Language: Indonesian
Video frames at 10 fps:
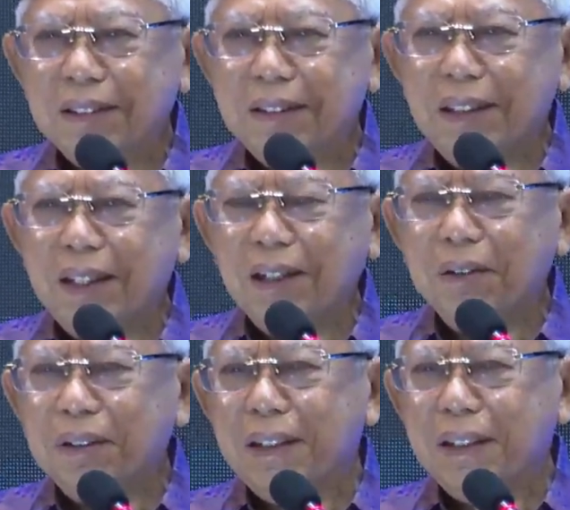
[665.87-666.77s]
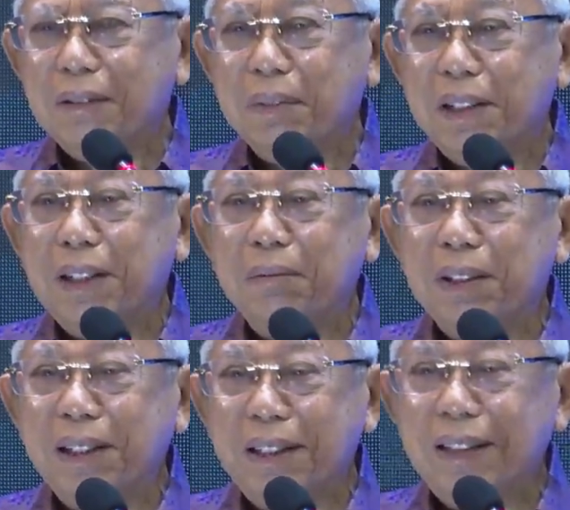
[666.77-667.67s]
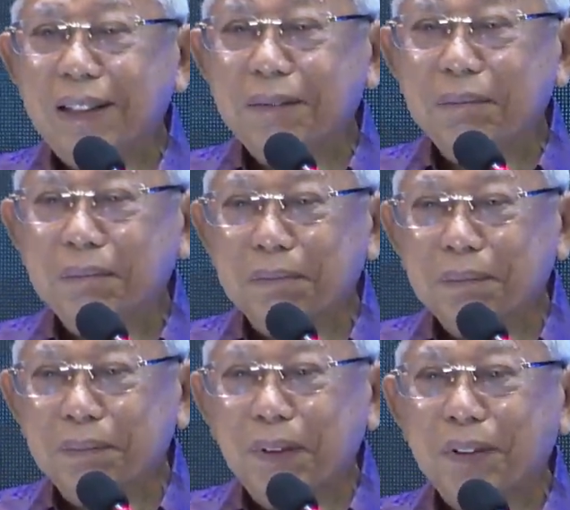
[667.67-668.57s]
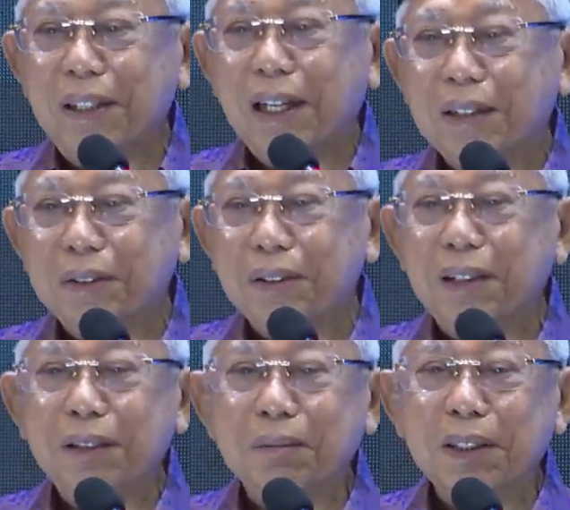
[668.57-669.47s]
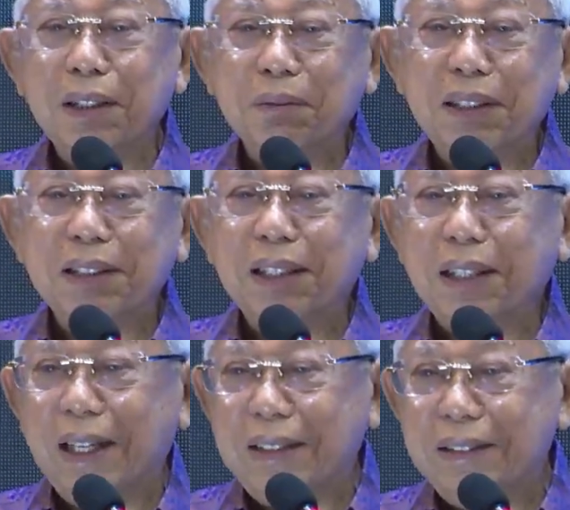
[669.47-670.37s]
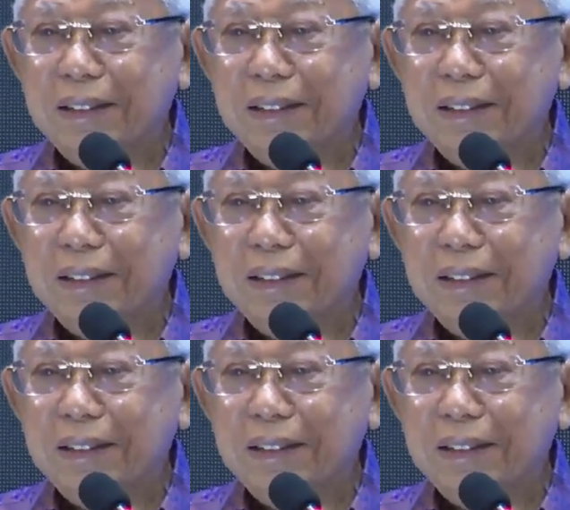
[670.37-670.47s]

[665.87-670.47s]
dan anggotanya menteri-menteri koordinator dan menteri-menteri terkait